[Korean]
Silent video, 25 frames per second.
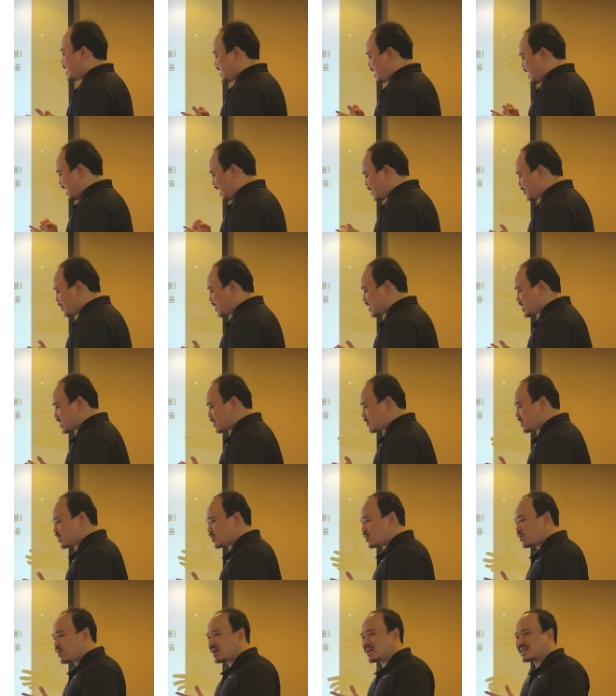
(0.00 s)
양파 재배
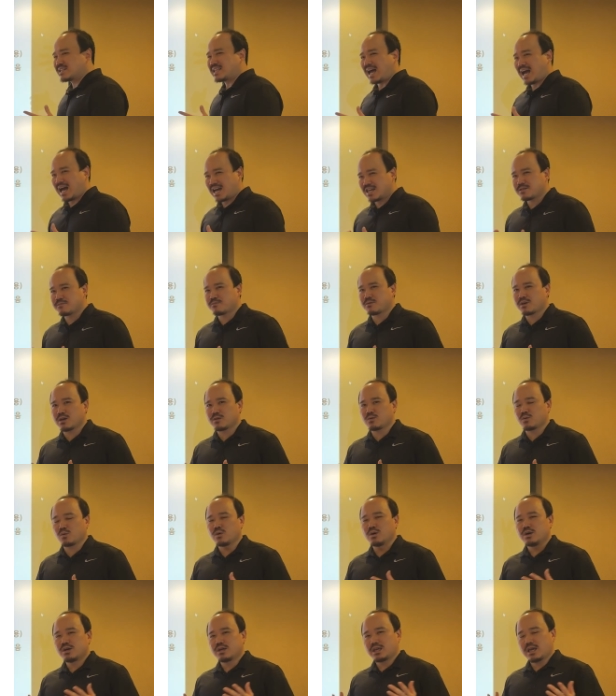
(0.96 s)
토양은
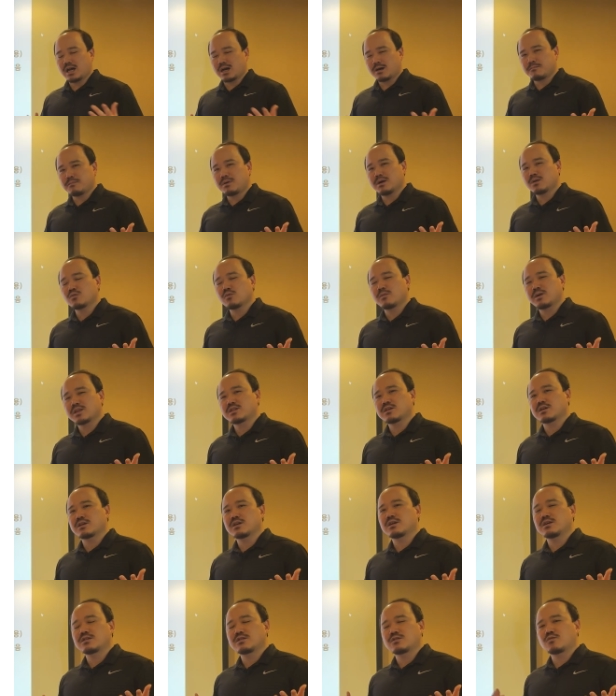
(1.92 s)
아쉽게도 양파도
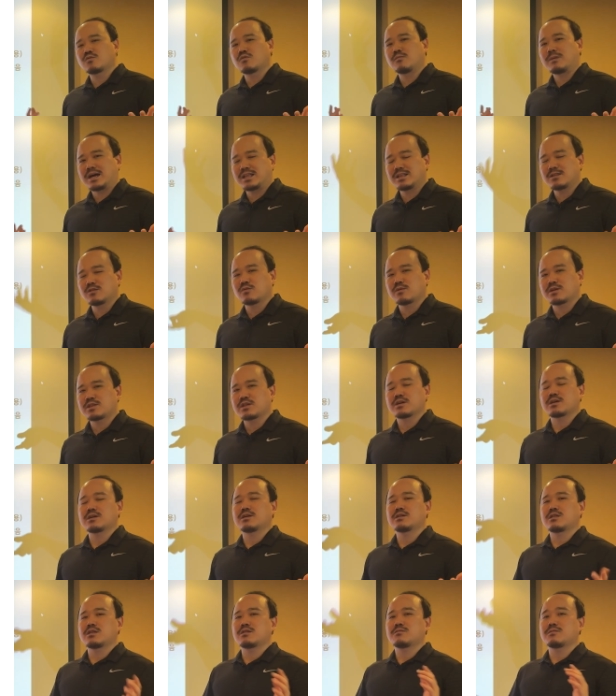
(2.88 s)
마찬가지고 마늘도
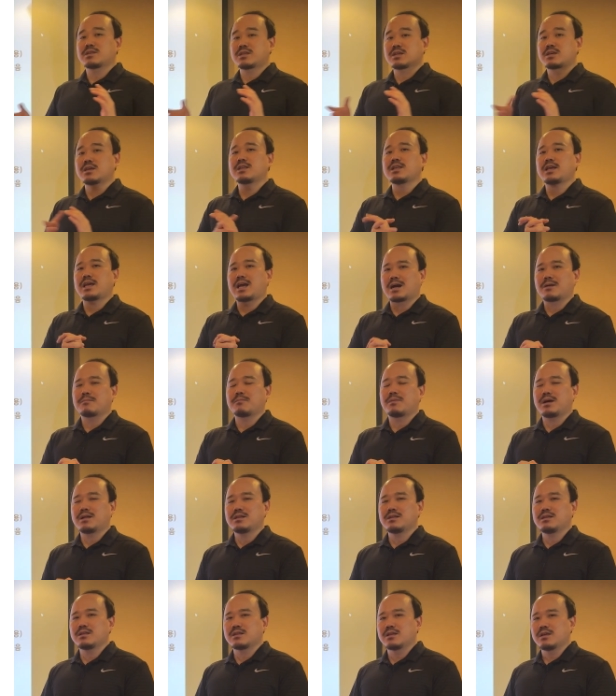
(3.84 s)
마찬가지지만 특히나
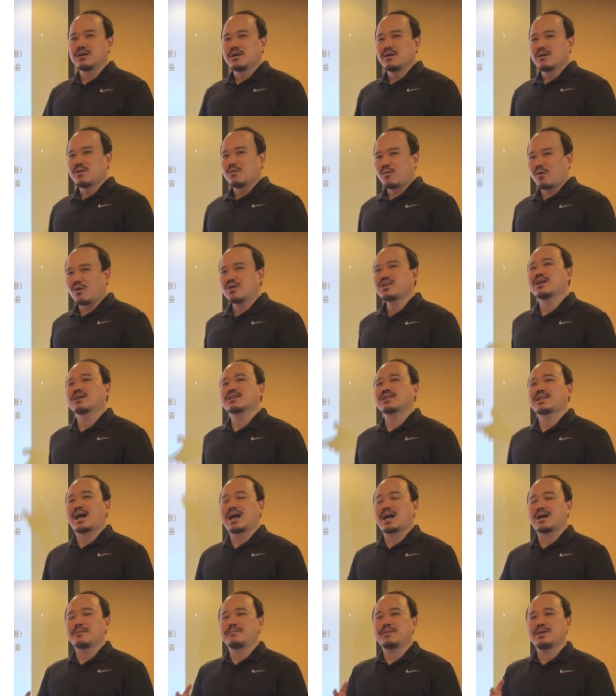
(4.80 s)
양파는 워낙
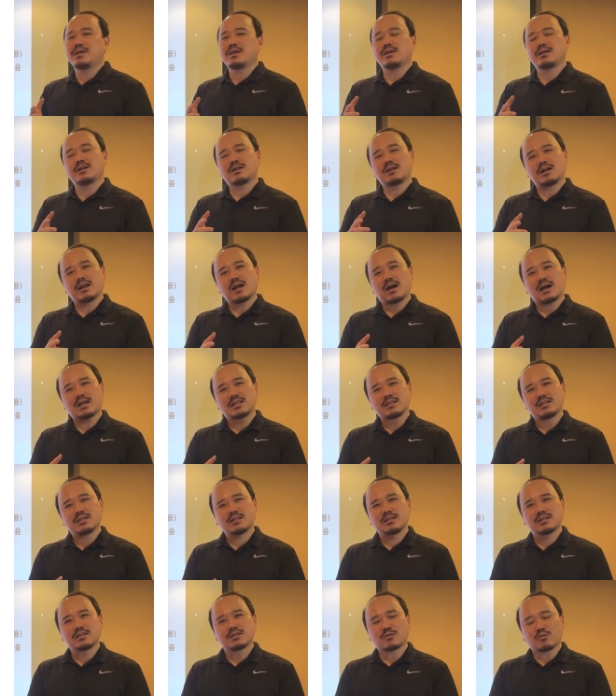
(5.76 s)
다비를
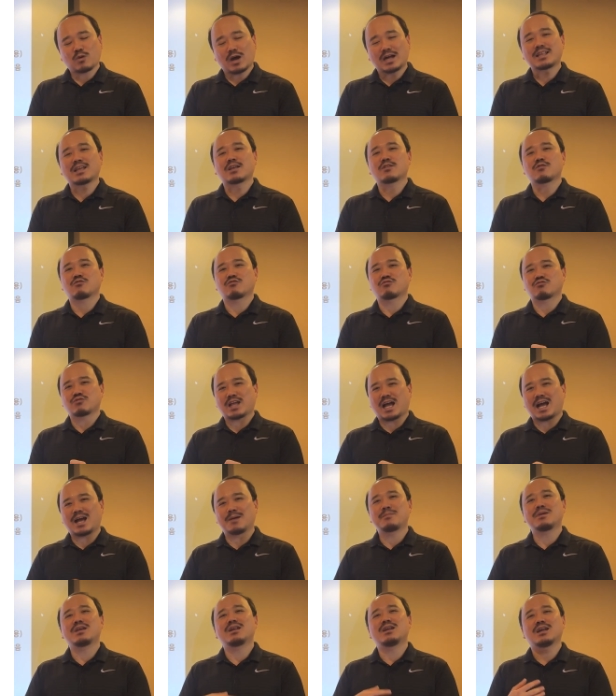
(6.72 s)
하는 관행적으로
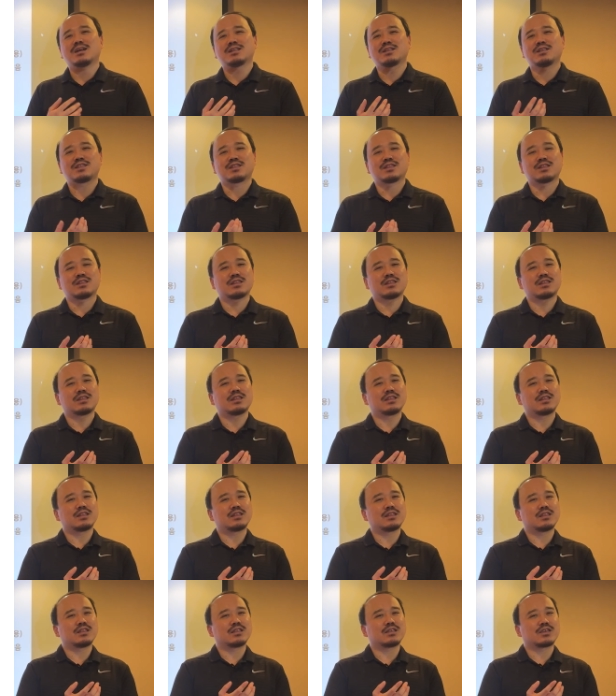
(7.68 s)
다비를 하는
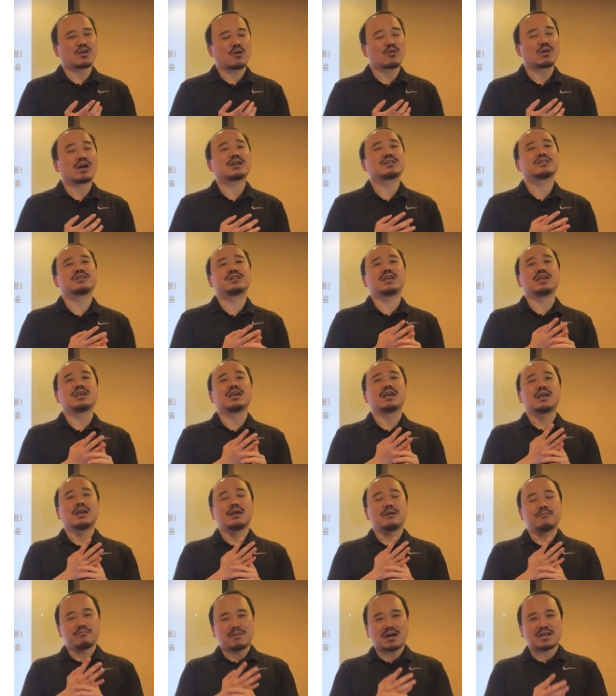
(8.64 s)
경향들이
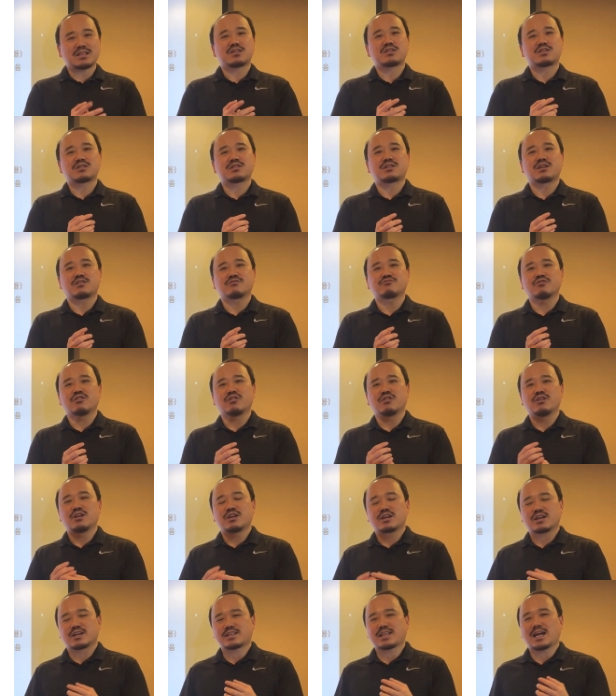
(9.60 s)
많으시더라고요.
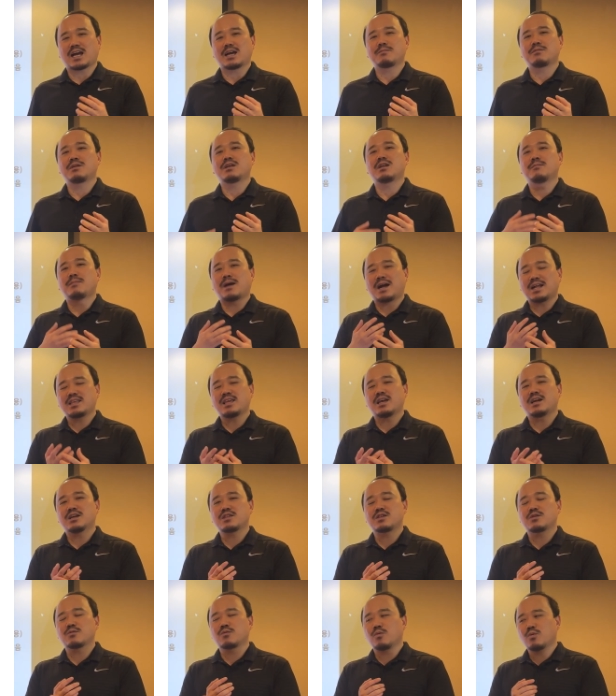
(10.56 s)
그러니까 다비를 많이
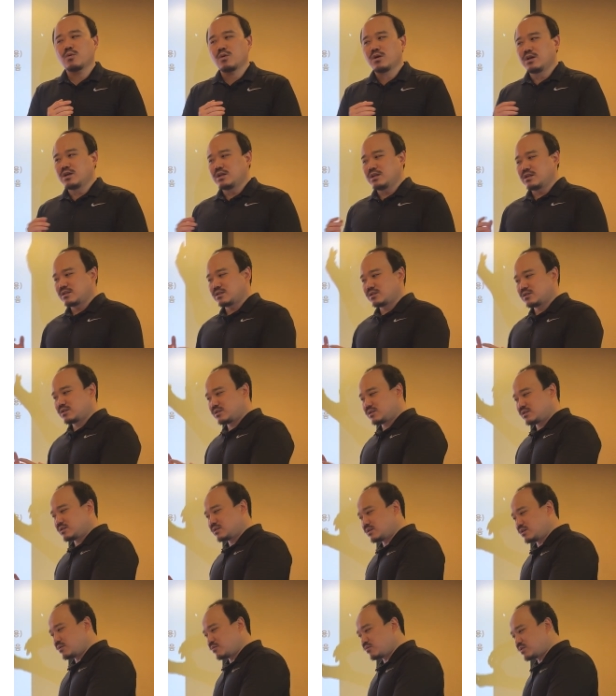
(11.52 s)
하시고
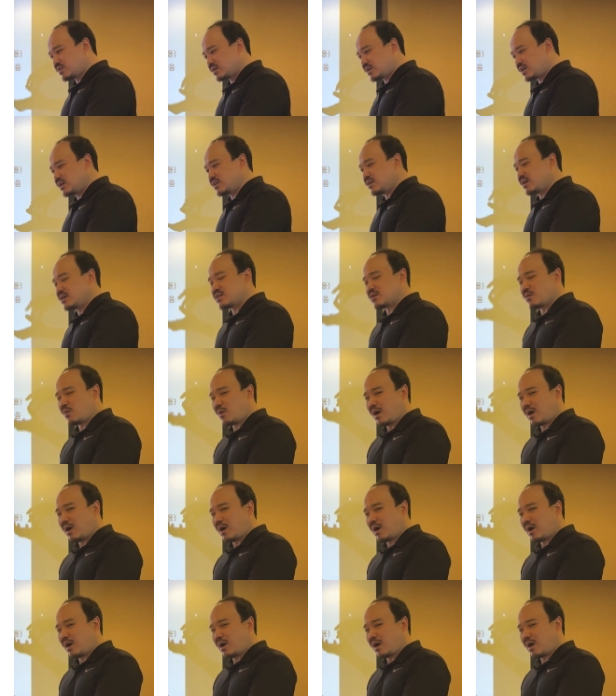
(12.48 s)
그리고 특히나 이제